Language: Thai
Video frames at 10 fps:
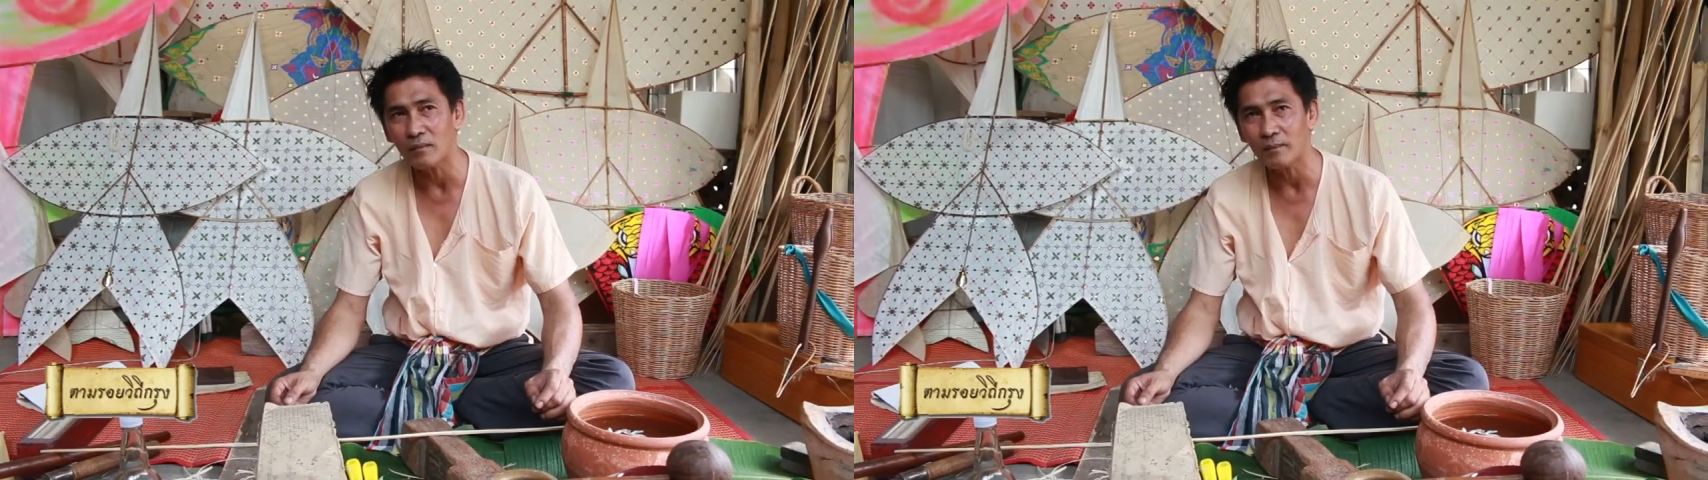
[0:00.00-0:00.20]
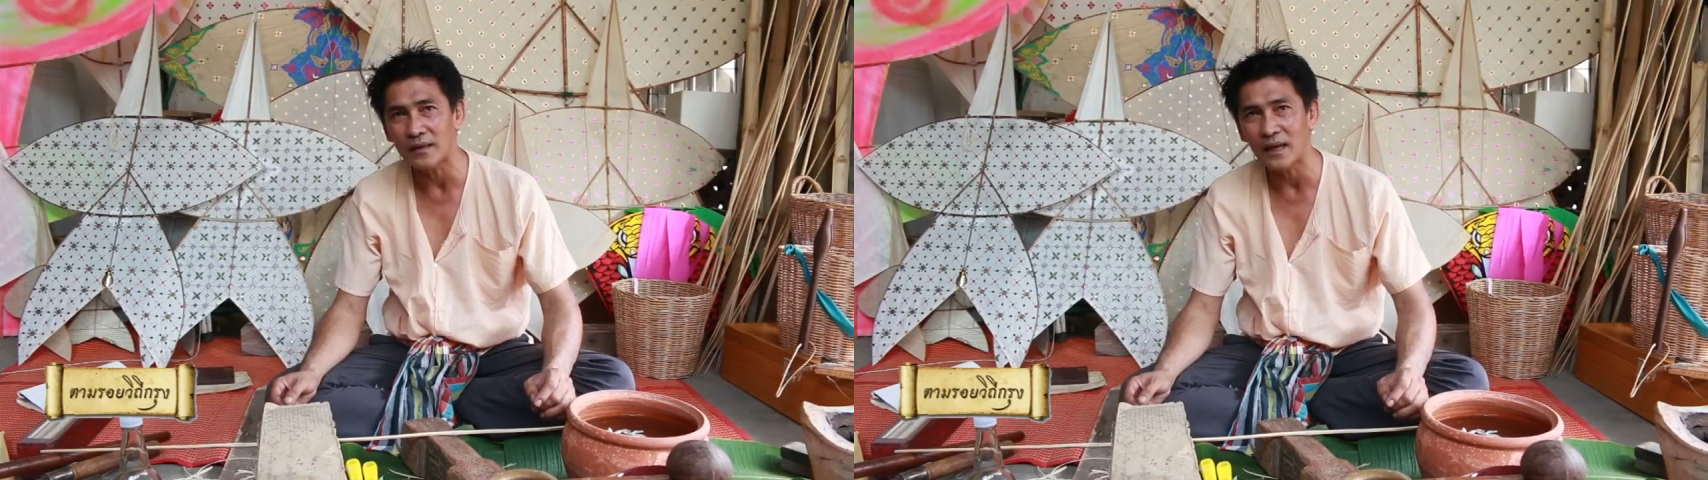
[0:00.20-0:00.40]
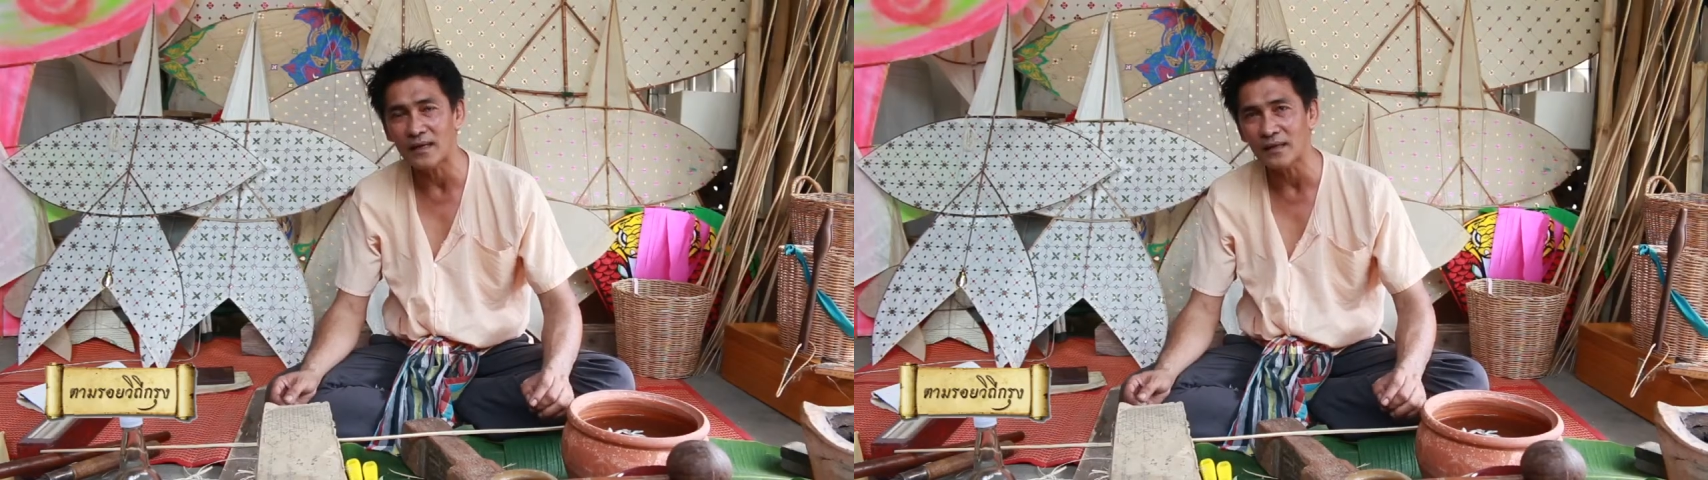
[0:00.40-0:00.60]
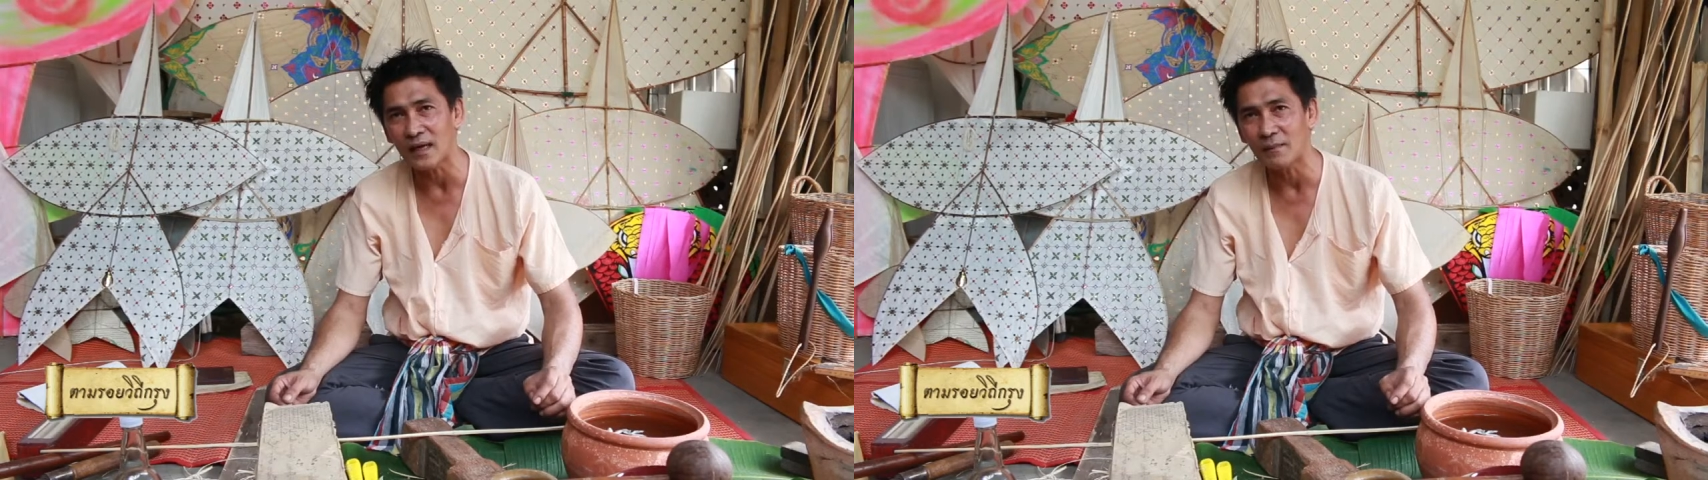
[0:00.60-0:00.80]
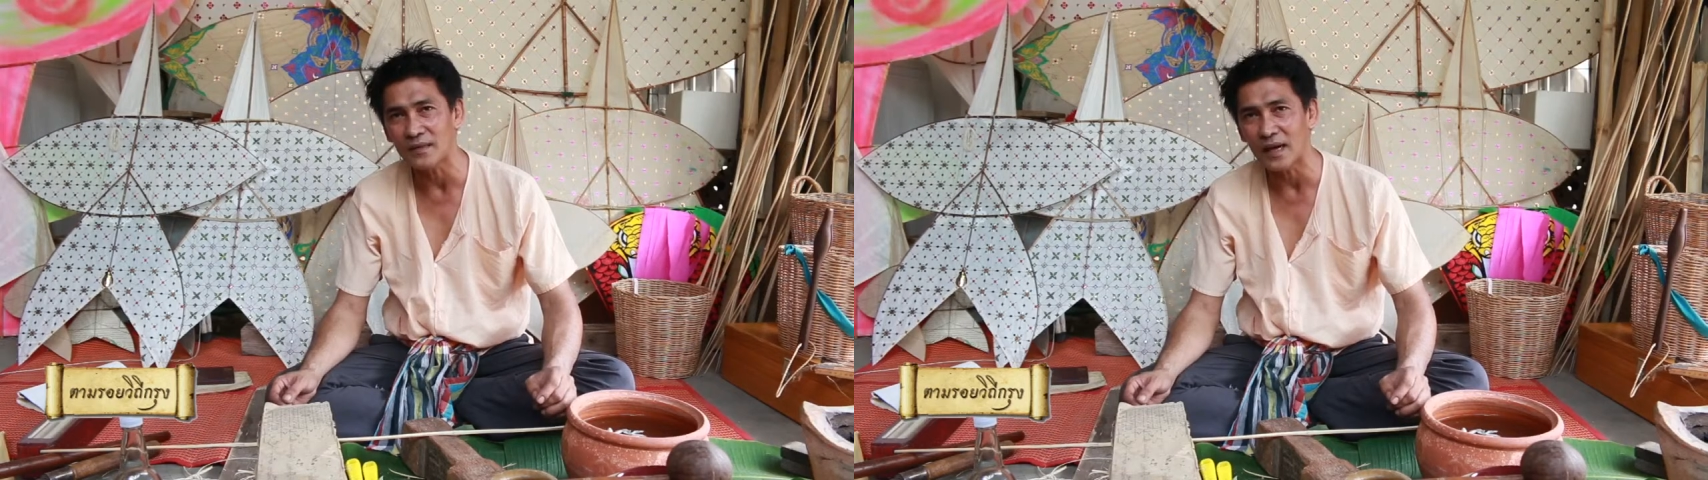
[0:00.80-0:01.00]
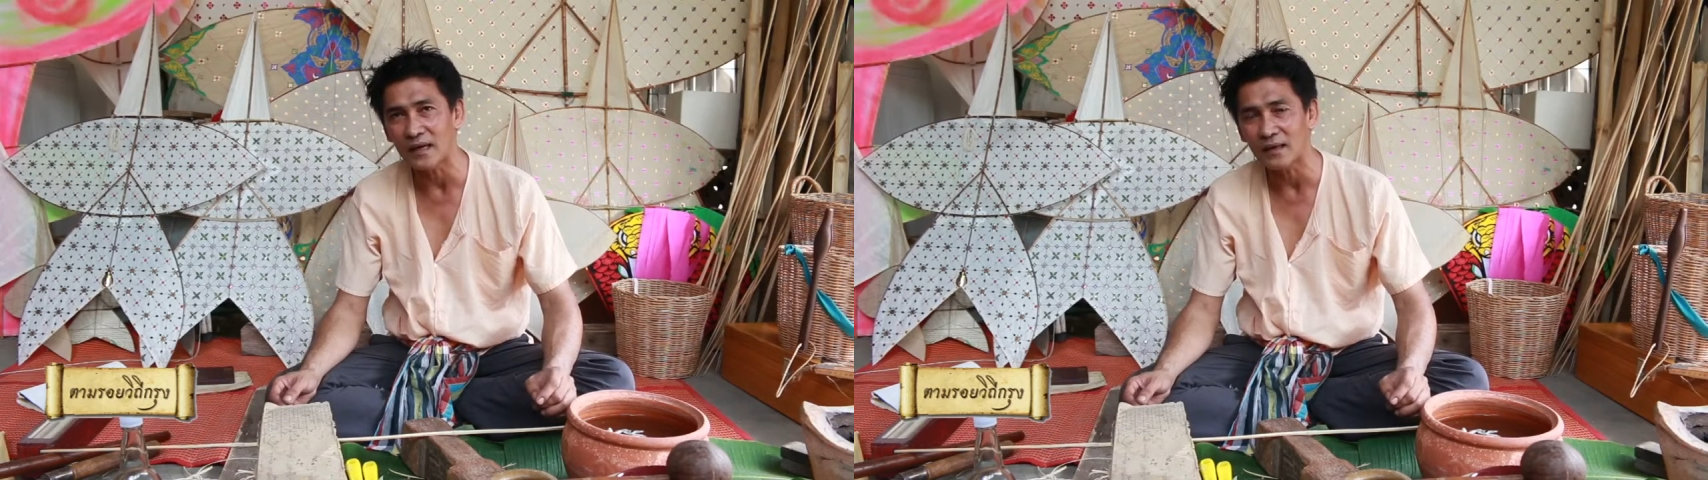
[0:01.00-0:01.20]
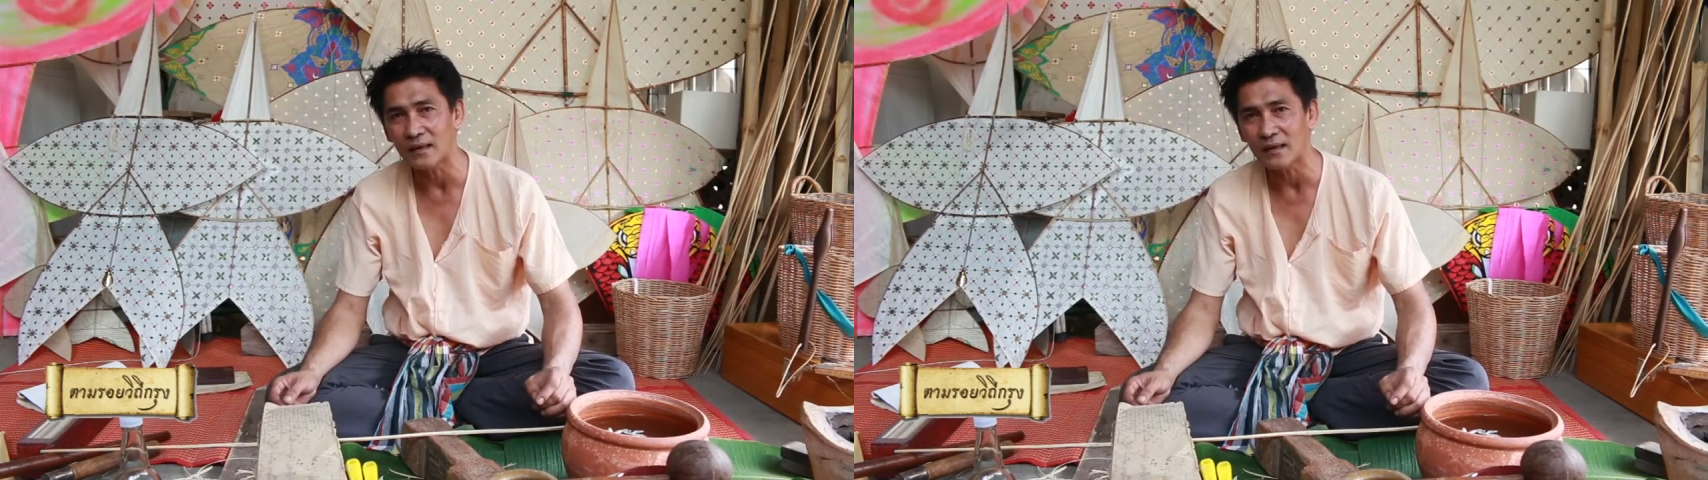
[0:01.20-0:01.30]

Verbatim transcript: เป็นอารยธรรมใหญ่